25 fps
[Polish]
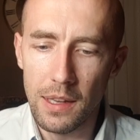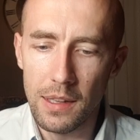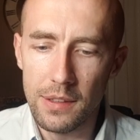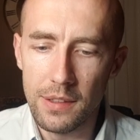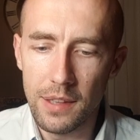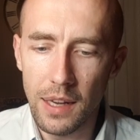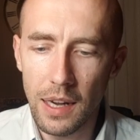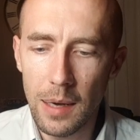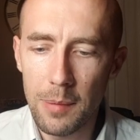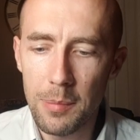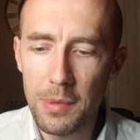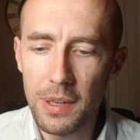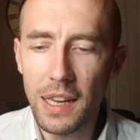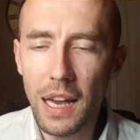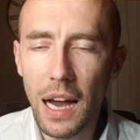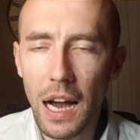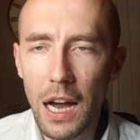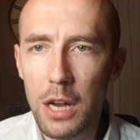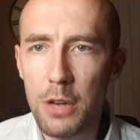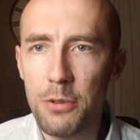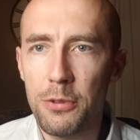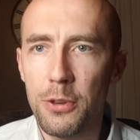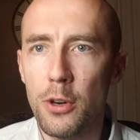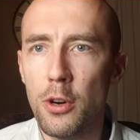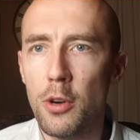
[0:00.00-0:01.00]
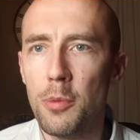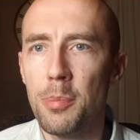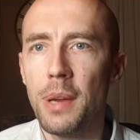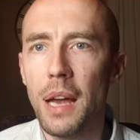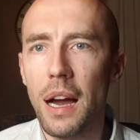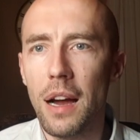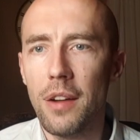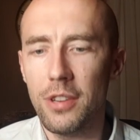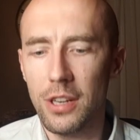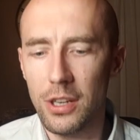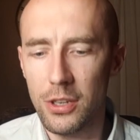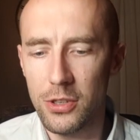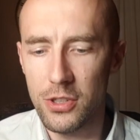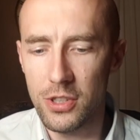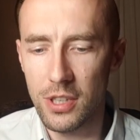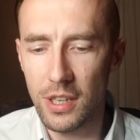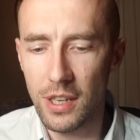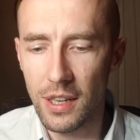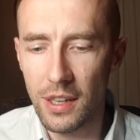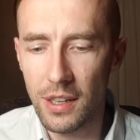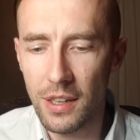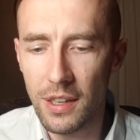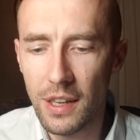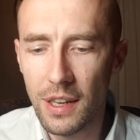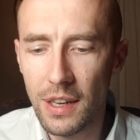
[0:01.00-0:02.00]
Tam Jahwe objawia
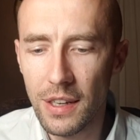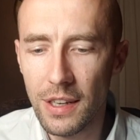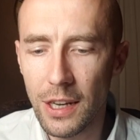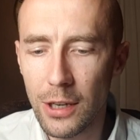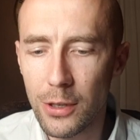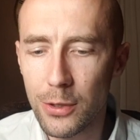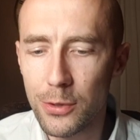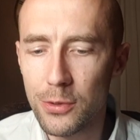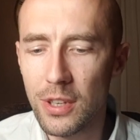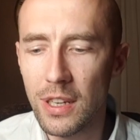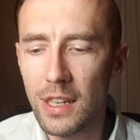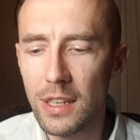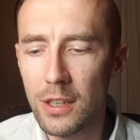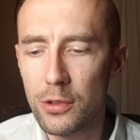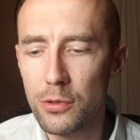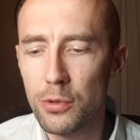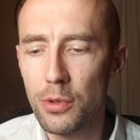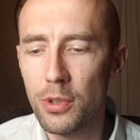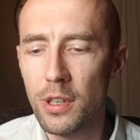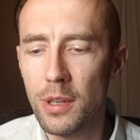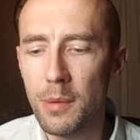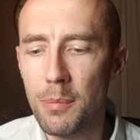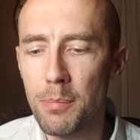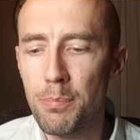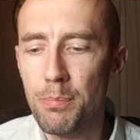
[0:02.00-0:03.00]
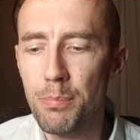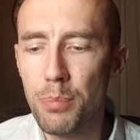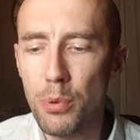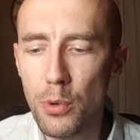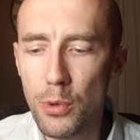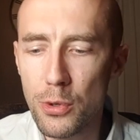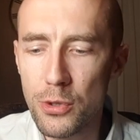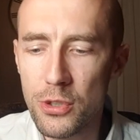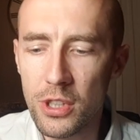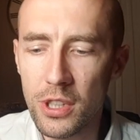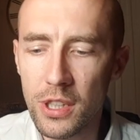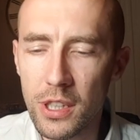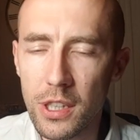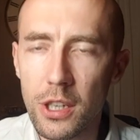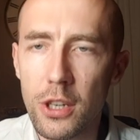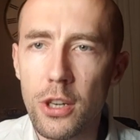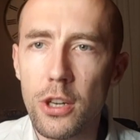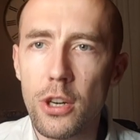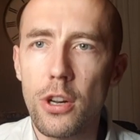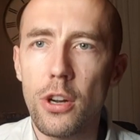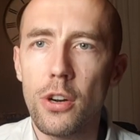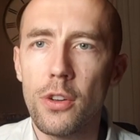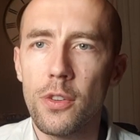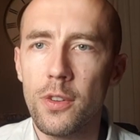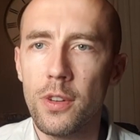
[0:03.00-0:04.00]
się jako ten, który budzi
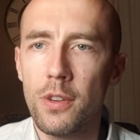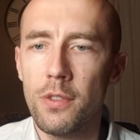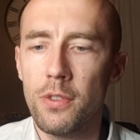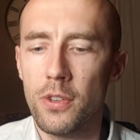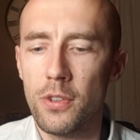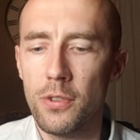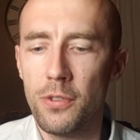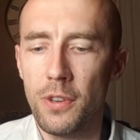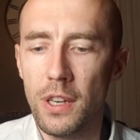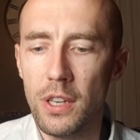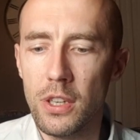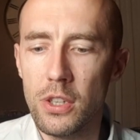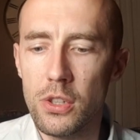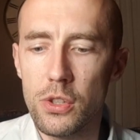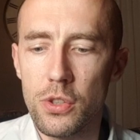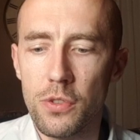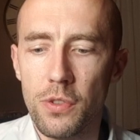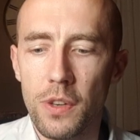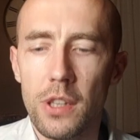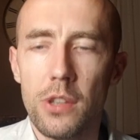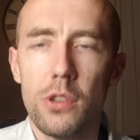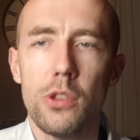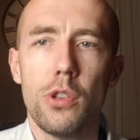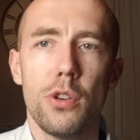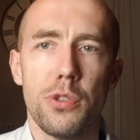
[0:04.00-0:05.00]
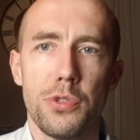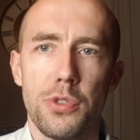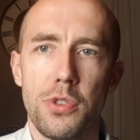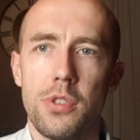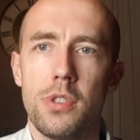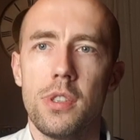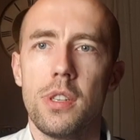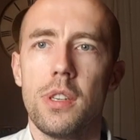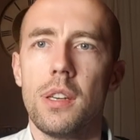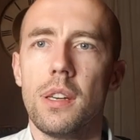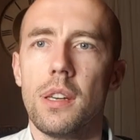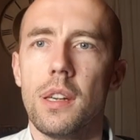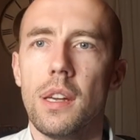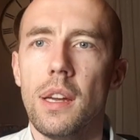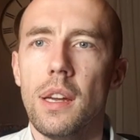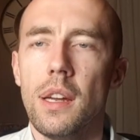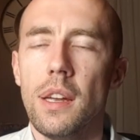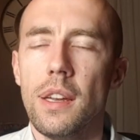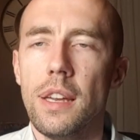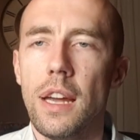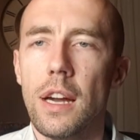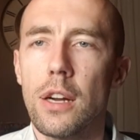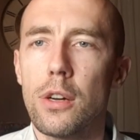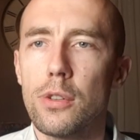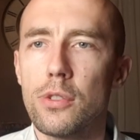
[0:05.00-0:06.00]
grozę w swej świętości
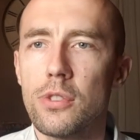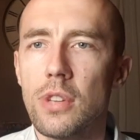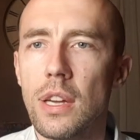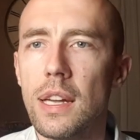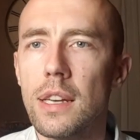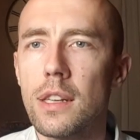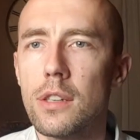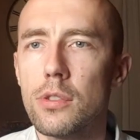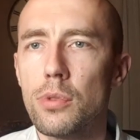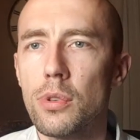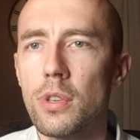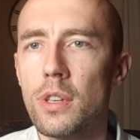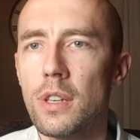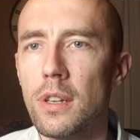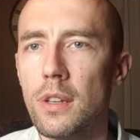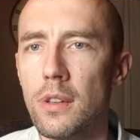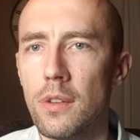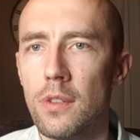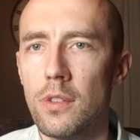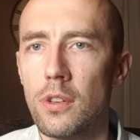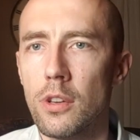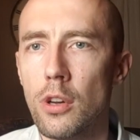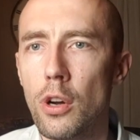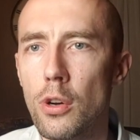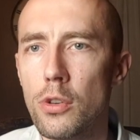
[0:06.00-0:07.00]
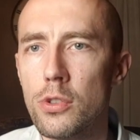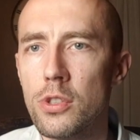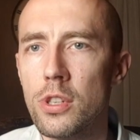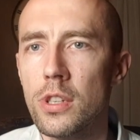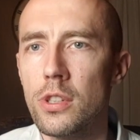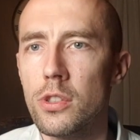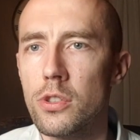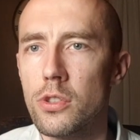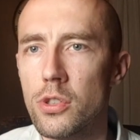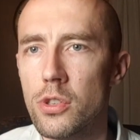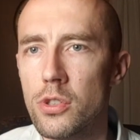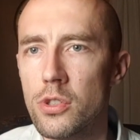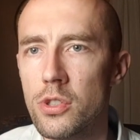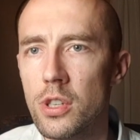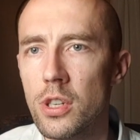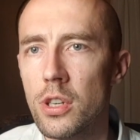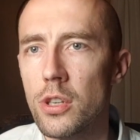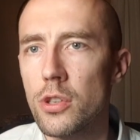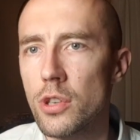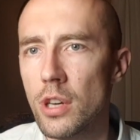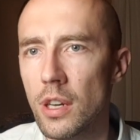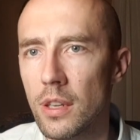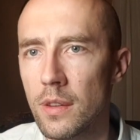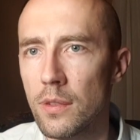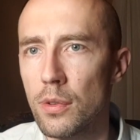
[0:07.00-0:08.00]
jako ten, który jest godzien czci,
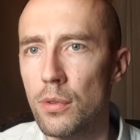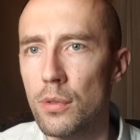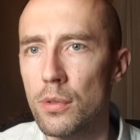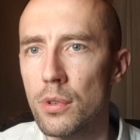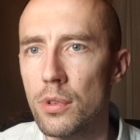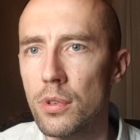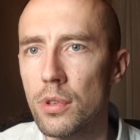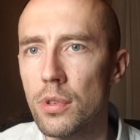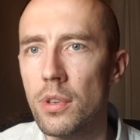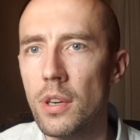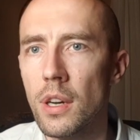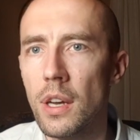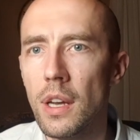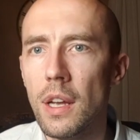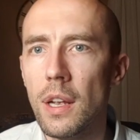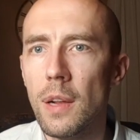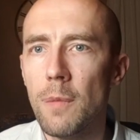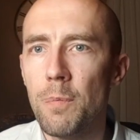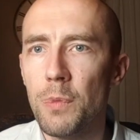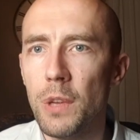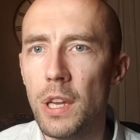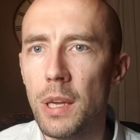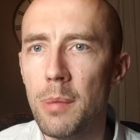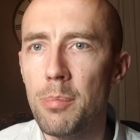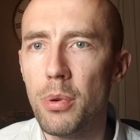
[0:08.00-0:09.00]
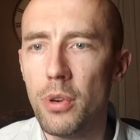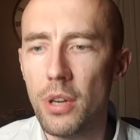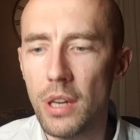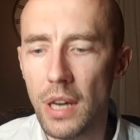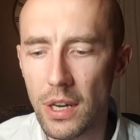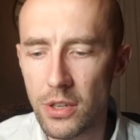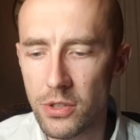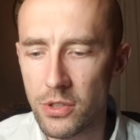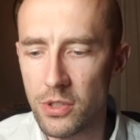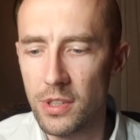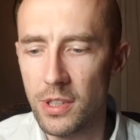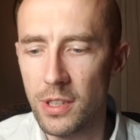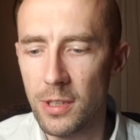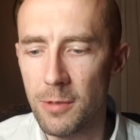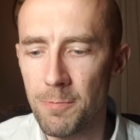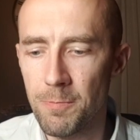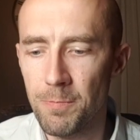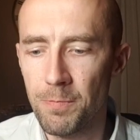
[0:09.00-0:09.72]
szacunku i bojaźni.